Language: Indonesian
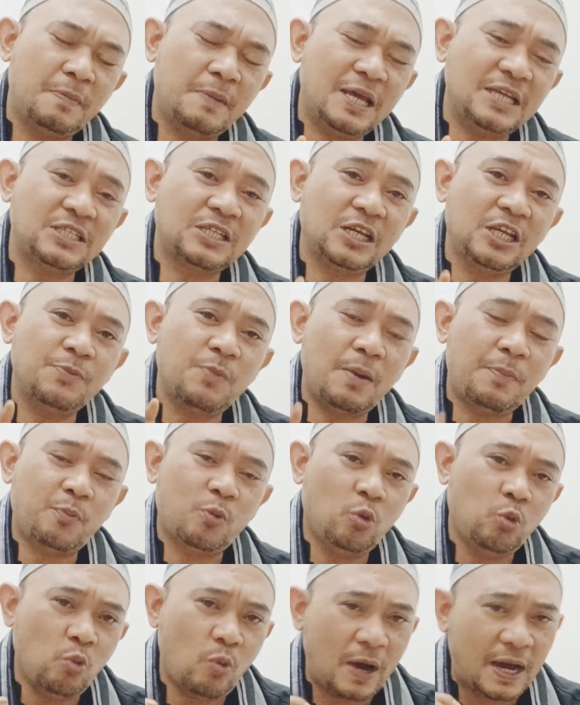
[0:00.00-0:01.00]

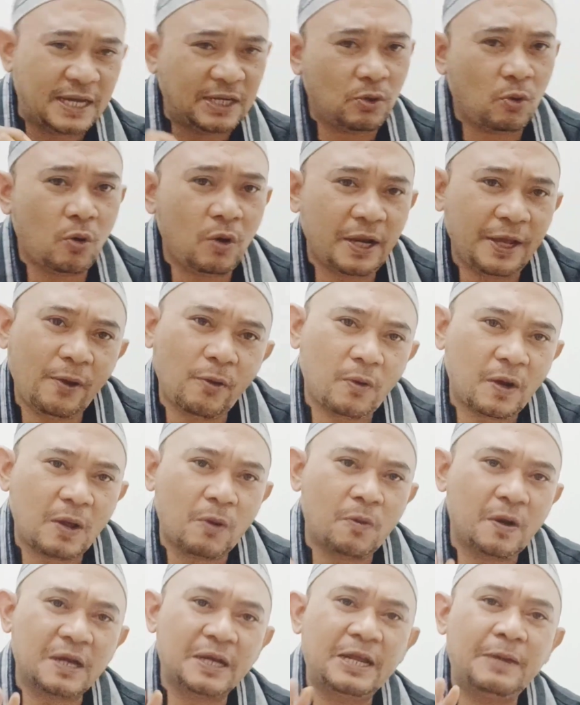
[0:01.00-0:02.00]
1950-an oleh
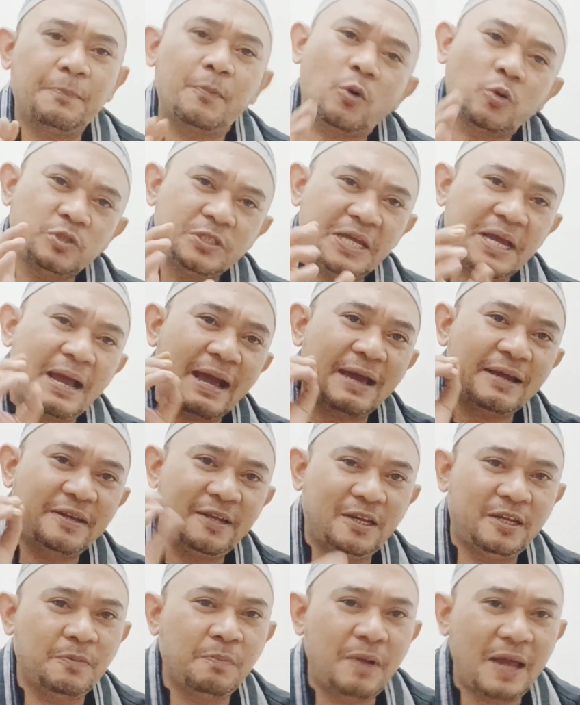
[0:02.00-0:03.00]
orang-orang Depok yang
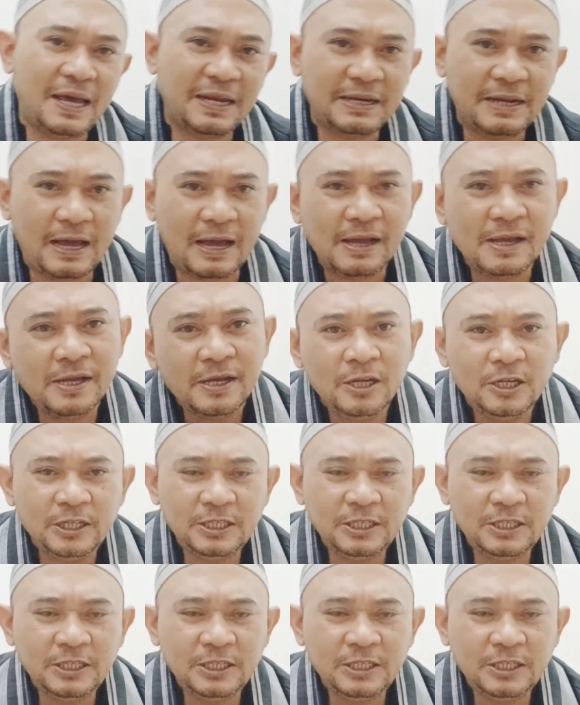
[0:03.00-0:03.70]
ada di Belanda.